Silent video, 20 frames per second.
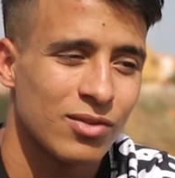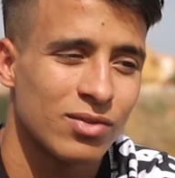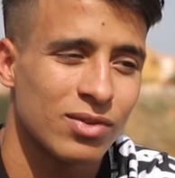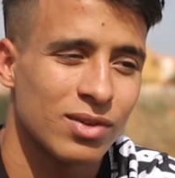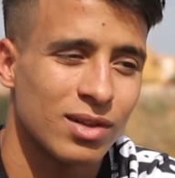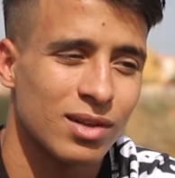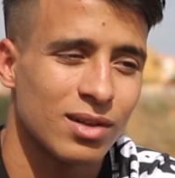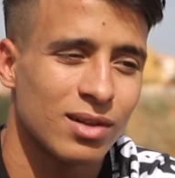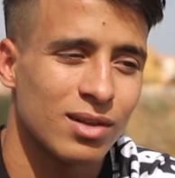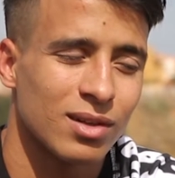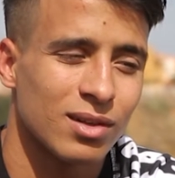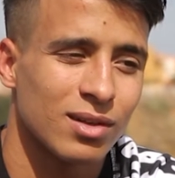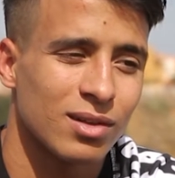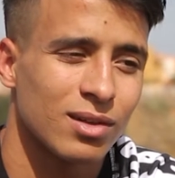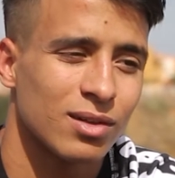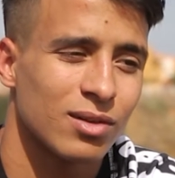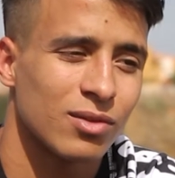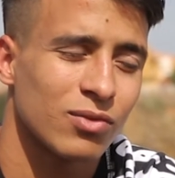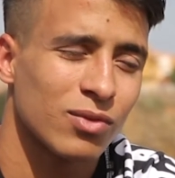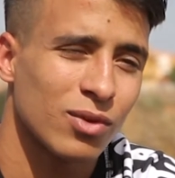في,
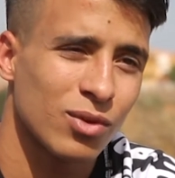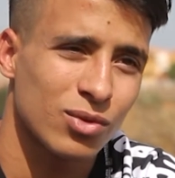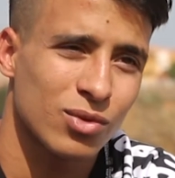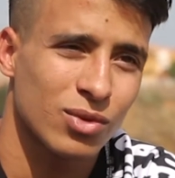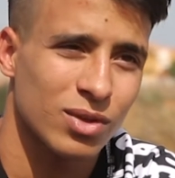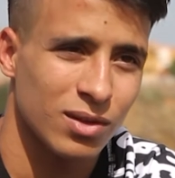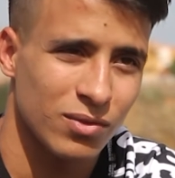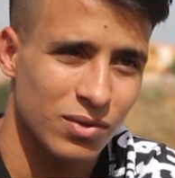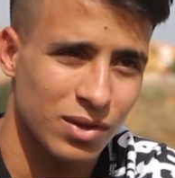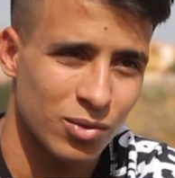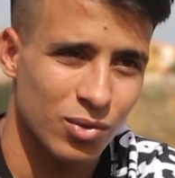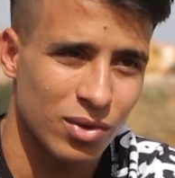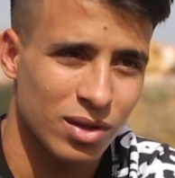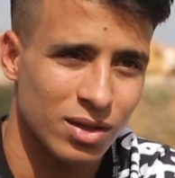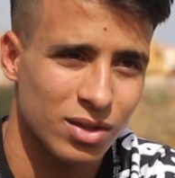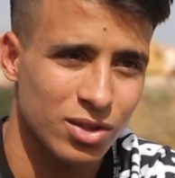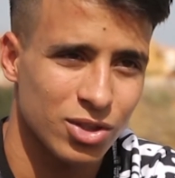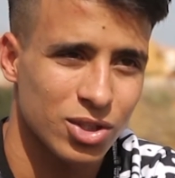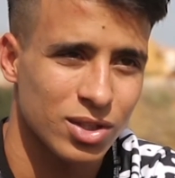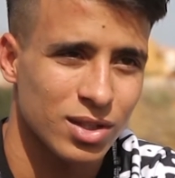في لندن
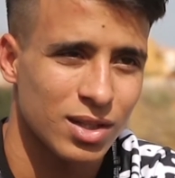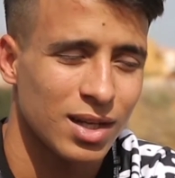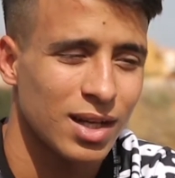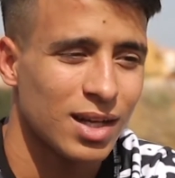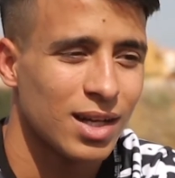2012